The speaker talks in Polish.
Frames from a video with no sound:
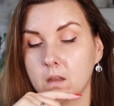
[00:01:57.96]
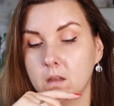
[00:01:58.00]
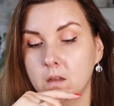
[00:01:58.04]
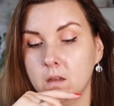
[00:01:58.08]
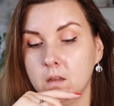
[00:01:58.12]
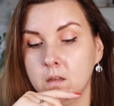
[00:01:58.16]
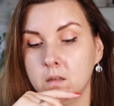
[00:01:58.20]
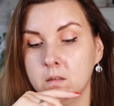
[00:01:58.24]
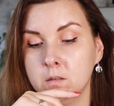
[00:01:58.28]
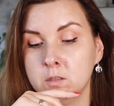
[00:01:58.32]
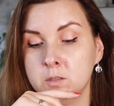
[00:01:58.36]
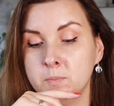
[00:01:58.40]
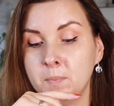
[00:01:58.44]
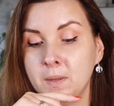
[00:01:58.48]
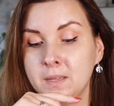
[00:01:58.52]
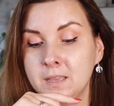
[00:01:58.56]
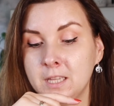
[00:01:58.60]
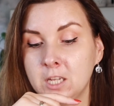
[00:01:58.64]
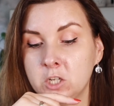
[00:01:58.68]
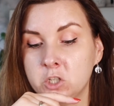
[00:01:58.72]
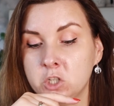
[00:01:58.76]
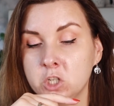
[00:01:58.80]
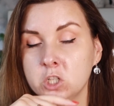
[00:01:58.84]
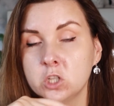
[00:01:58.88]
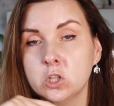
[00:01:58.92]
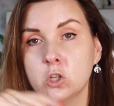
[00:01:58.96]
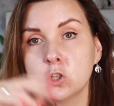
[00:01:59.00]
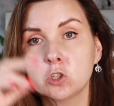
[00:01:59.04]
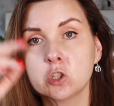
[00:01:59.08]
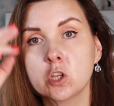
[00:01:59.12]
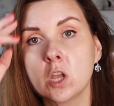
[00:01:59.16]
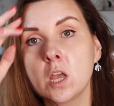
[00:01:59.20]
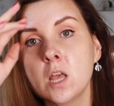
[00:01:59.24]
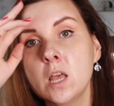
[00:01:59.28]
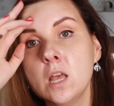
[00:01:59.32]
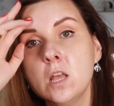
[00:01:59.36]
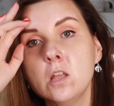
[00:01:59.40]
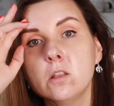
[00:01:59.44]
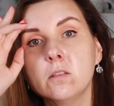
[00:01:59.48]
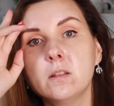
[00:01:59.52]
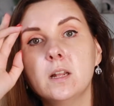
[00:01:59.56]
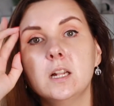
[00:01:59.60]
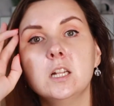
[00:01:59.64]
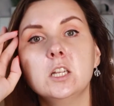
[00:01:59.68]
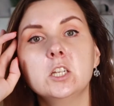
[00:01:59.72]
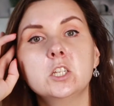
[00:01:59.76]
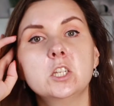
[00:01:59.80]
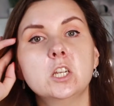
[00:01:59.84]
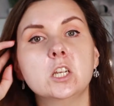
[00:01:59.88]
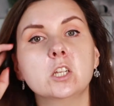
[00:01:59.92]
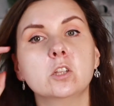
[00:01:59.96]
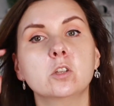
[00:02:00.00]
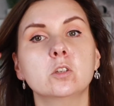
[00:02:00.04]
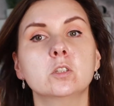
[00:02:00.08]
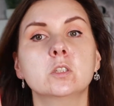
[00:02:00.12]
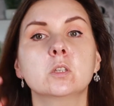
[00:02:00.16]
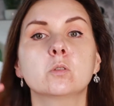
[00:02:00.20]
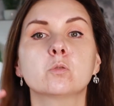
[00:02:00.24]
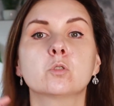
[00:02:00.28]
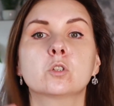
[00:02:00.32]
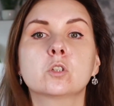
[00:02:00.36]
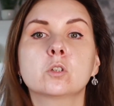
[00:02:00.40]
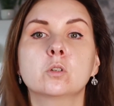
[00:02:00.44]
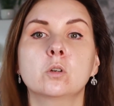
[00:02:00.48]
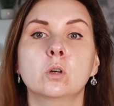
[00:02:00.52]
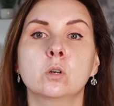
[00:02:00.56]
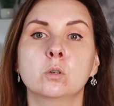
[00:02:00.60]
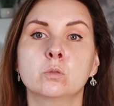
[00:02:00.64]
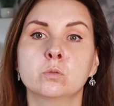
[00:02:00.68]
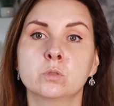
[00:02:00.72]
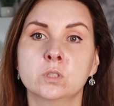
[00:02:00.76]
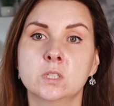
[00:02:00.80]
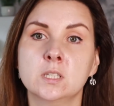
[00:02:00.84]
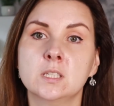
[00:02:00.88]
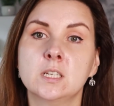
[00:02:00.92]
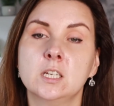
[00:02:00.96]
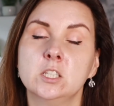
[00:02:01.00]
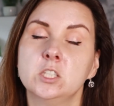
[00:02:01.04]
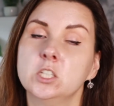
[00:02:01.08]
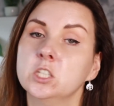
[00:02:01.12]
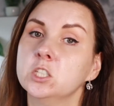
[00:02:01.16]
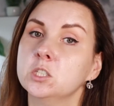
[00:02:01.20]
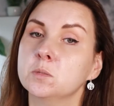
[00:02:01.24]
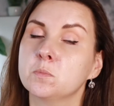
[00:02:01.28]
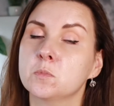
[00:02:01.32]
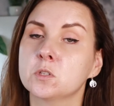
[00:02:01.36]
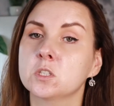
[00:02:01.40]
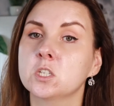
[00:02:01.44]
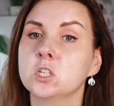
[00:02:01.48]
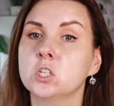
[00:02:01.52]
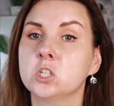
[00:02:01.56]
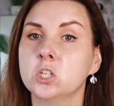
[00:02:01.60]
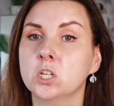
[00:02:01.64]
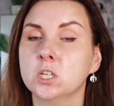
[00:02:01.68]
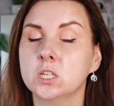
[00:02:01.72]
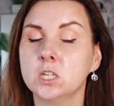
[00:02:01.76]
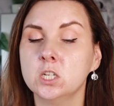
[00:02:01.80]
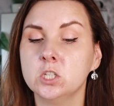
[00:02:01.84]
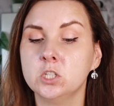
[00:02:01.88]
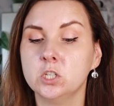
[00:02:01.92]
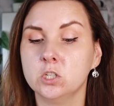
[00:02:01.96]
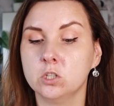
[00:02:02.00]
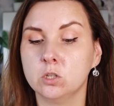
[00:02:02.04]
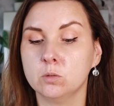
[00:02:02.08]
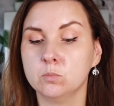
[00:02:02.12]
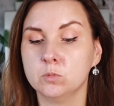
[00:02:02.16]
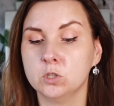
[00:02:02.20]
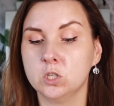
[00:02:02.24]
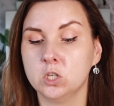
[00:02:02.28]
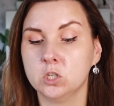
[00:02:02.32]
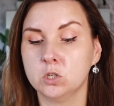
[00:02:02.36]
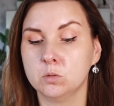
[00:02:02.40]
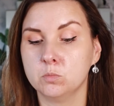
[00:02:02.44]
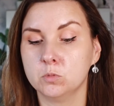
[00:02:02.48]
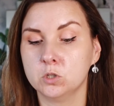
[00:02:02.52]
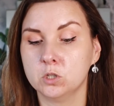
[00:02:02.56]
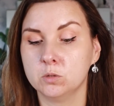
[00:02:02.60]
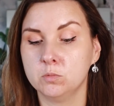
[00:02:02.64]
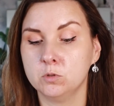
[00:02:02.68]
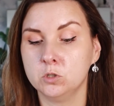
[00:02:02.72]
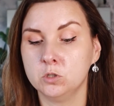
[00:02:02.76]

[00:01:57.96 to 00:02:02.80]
e, zbędna czynność. No ale jeżeli ktoś chce uzyskać jakieś mocniejsze krycie, to myślę, że może